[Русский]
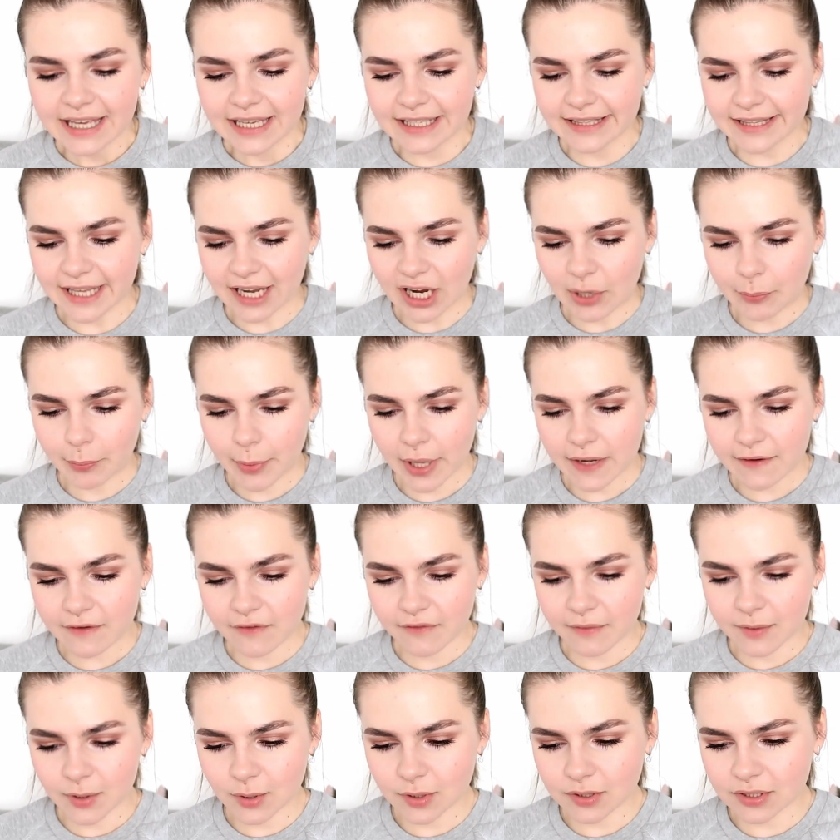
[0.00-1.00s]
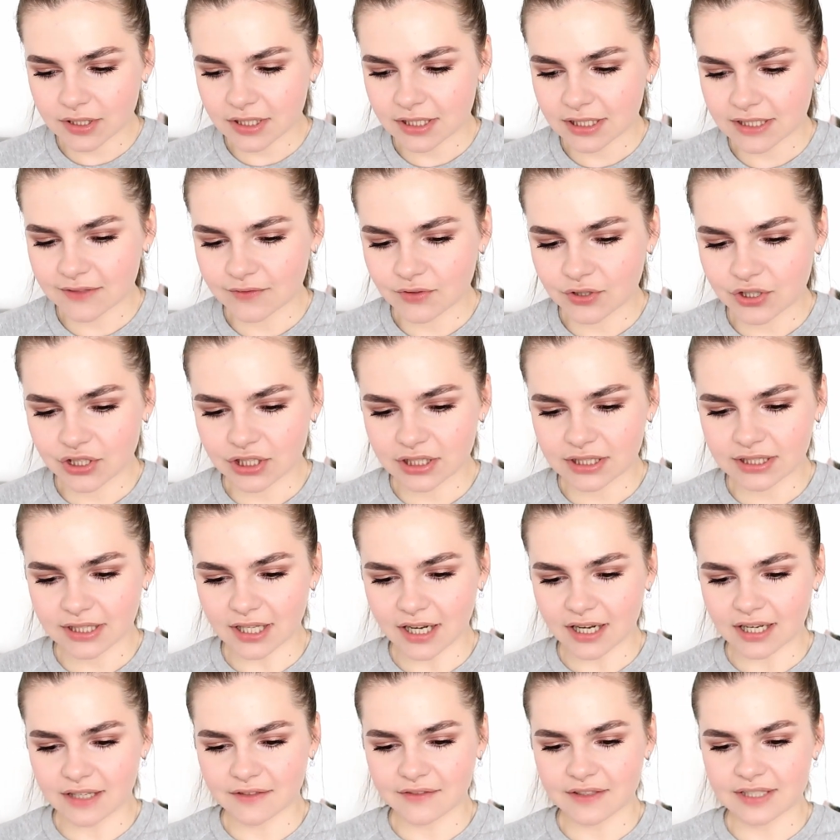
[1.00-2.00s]
Итак, первый вопрос звучит
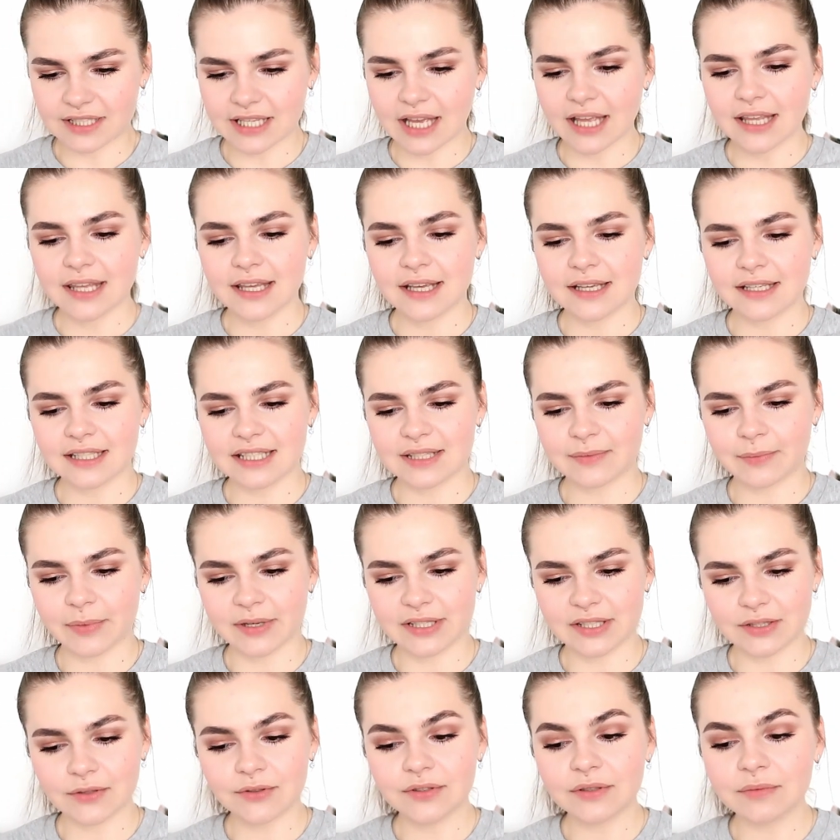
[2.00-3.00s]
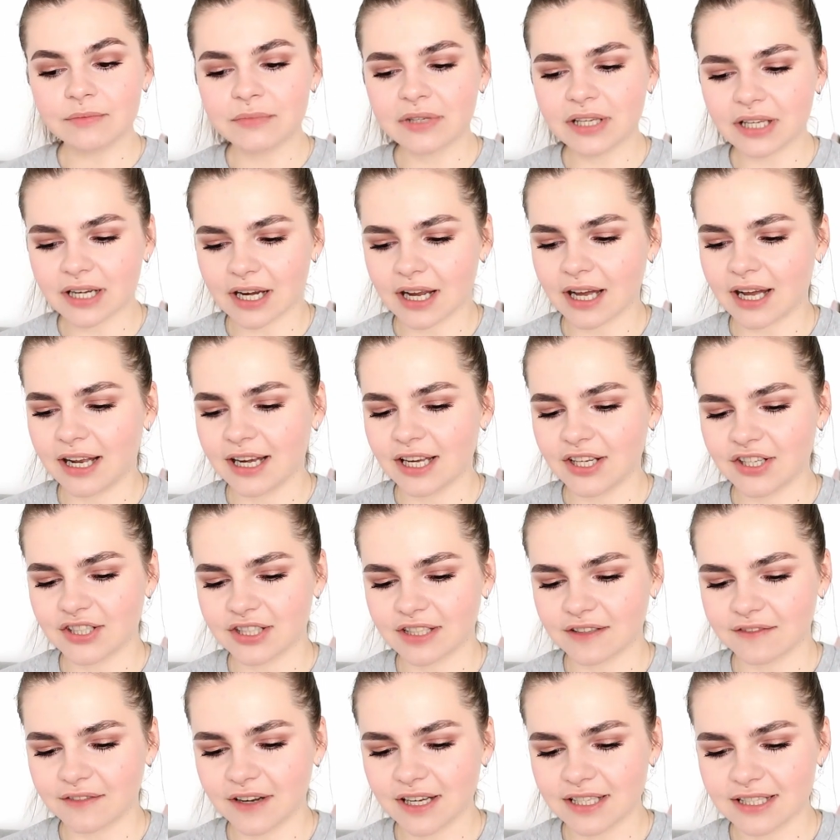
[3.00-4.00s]
так. Вязание спасет мир, а
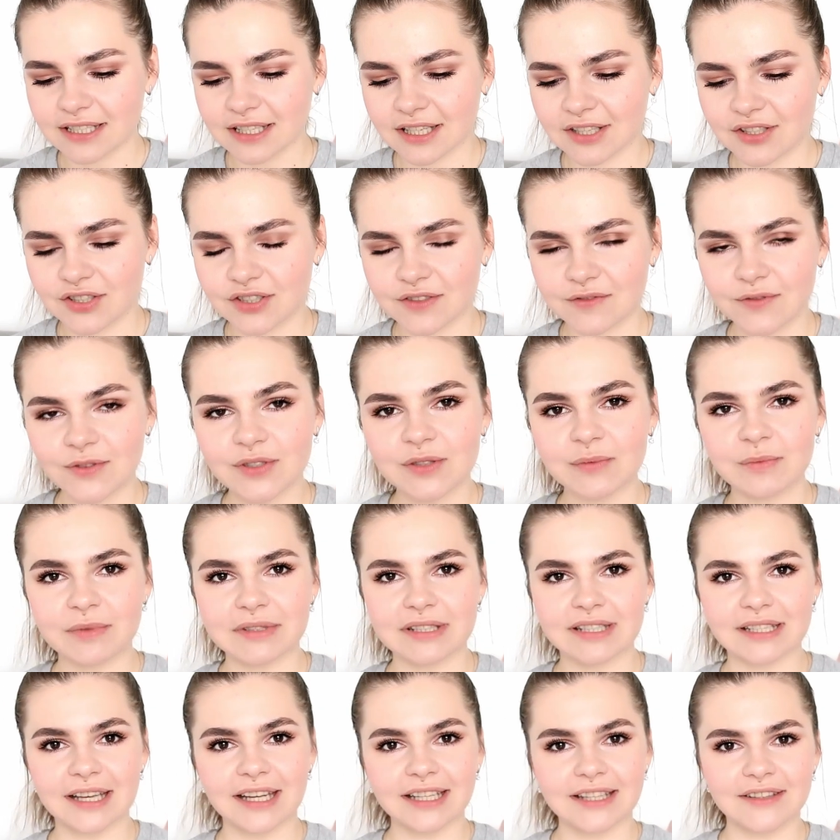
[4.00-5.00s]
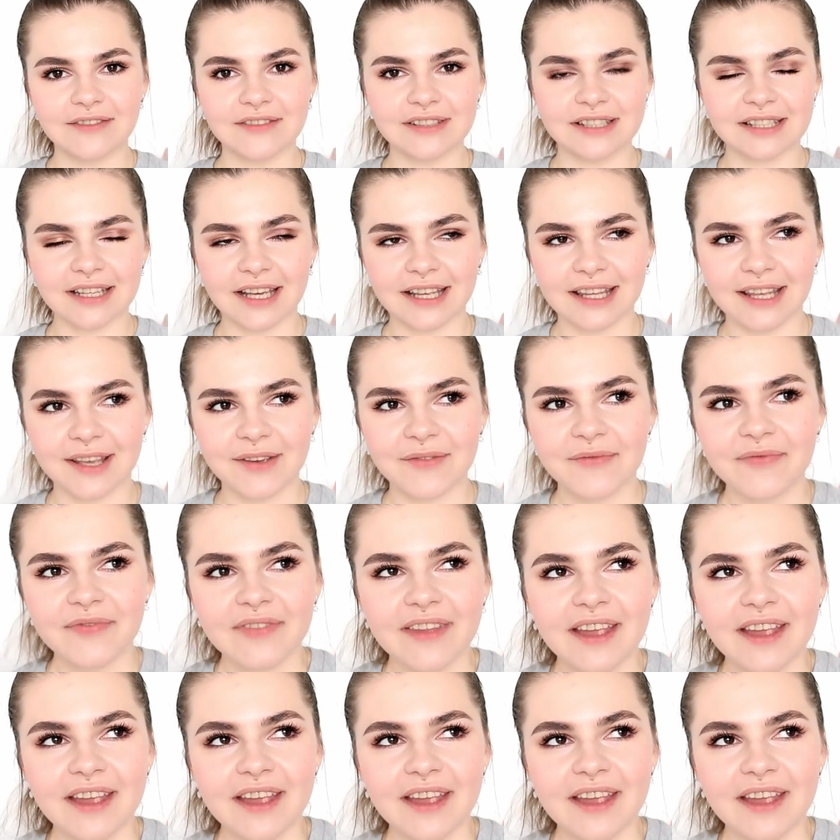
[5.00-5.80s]
лично вас от чего спасает вязание?